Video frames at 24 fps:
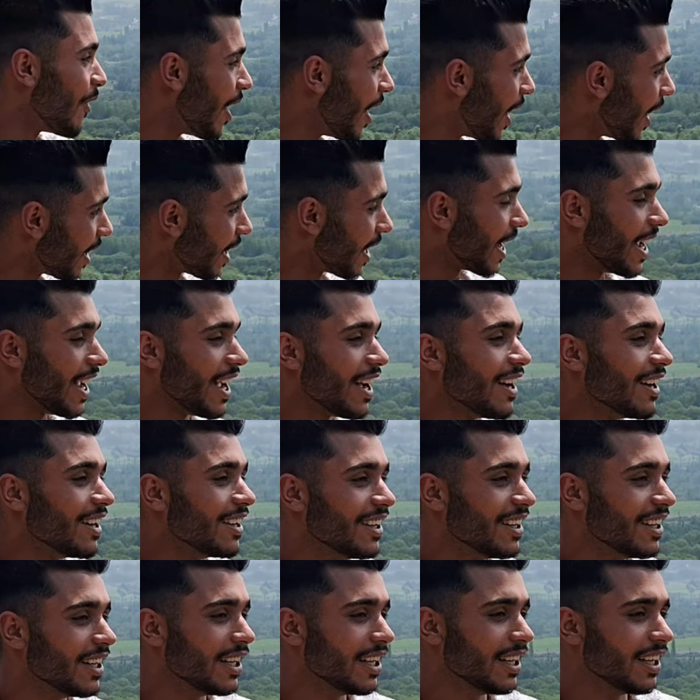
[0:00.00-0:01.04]
वहां लाया
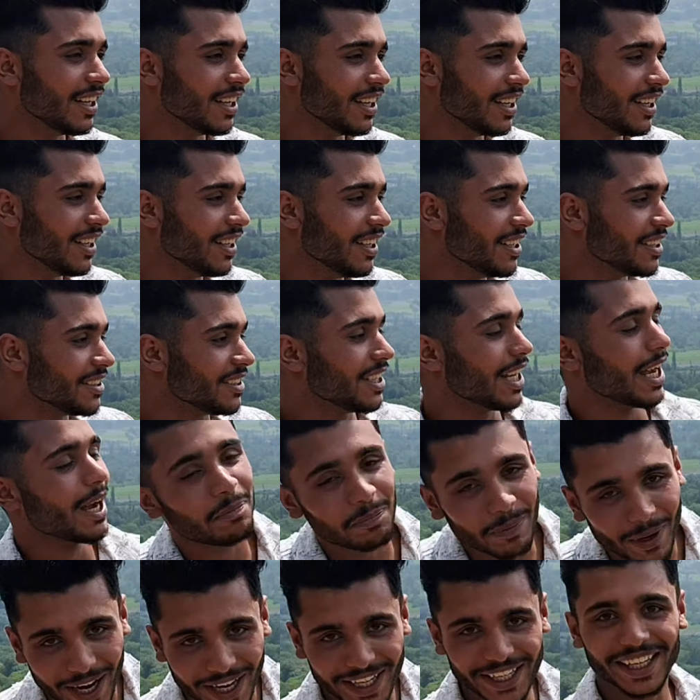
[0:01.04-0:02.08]
जहाँ
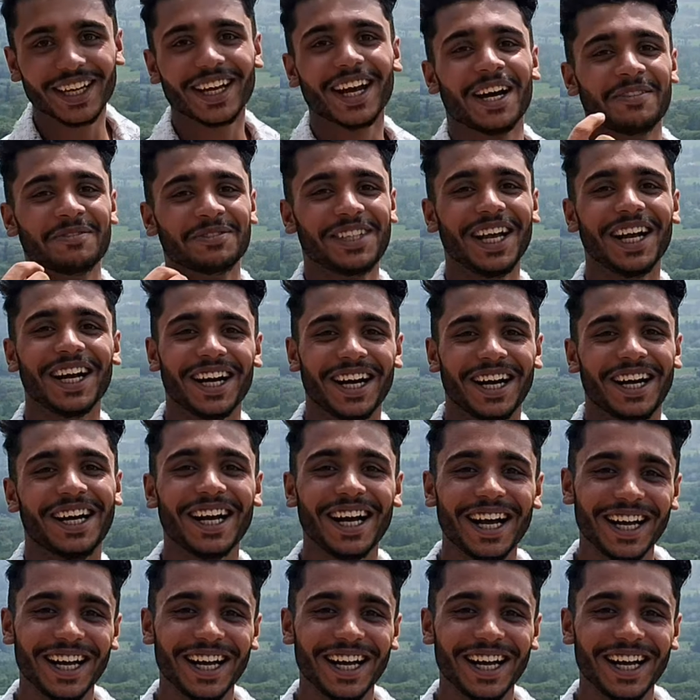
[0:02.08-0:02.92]
पानी कम था